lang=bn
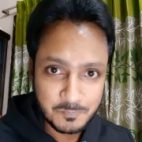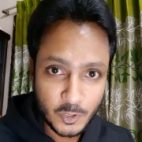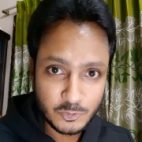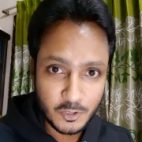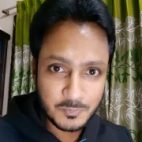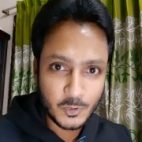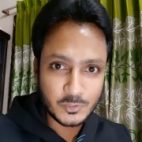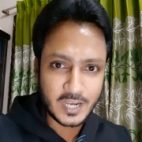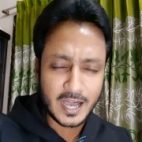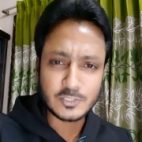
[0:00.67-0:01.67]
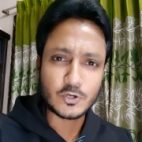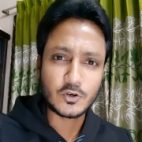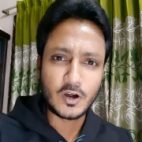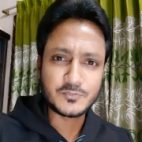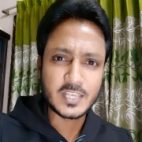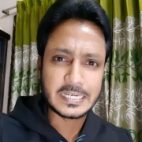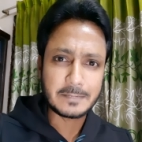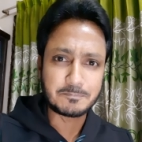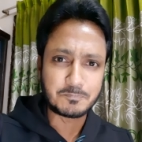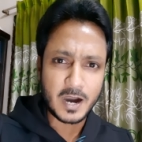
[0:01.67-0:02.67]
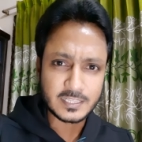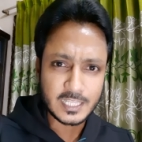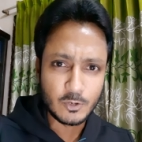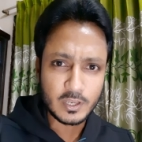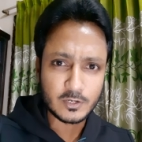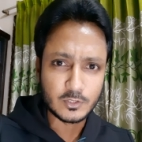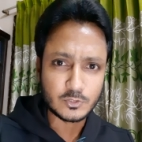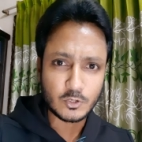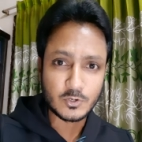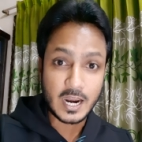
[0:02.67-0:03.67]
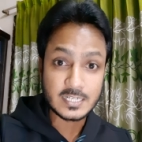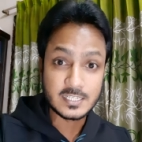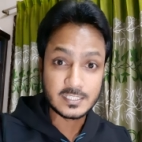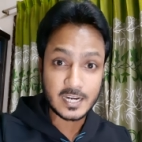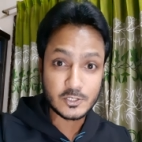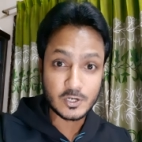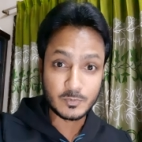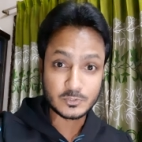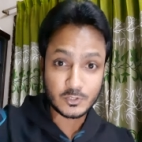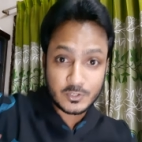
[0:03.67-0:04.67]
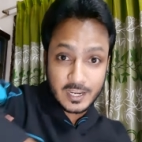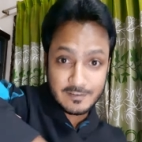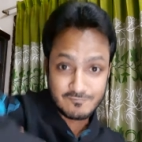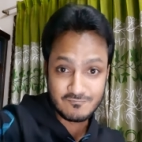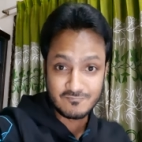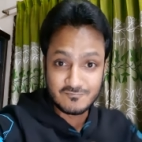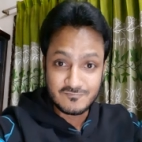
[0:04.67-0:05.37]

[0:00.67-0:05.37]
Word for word: প্রথম গোলটা যখন অফসাইডে বাতিল হয়ে গেল তখন আর্জেন্টাইন সমর্থকরা হুম